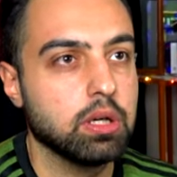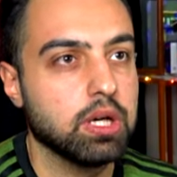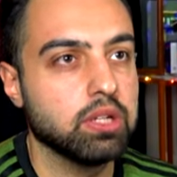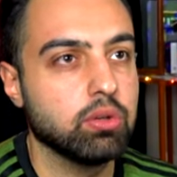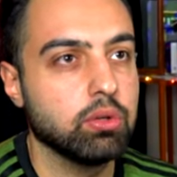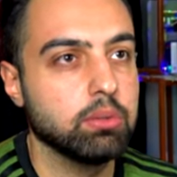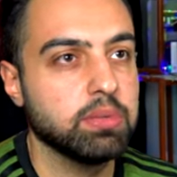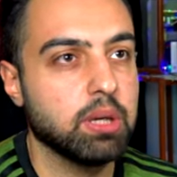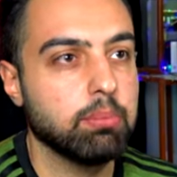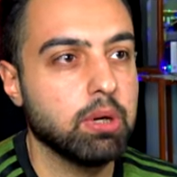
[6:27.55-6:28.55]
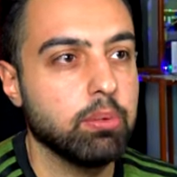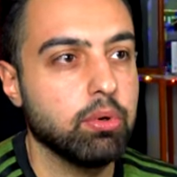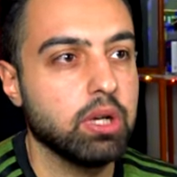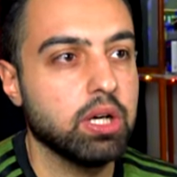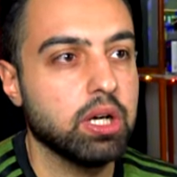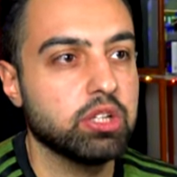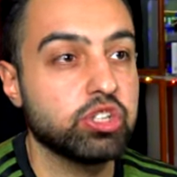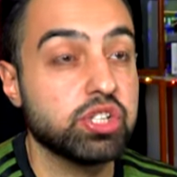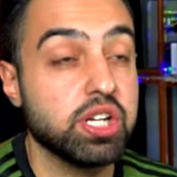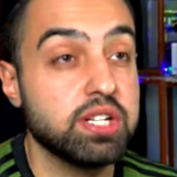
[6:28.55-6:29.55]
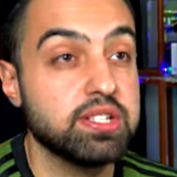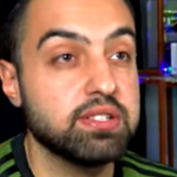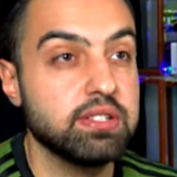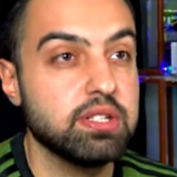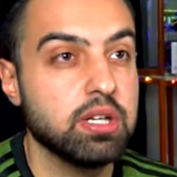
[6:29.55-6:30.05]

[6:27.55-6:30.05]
Hadi oğlum yapma böyle ya. Chelsea.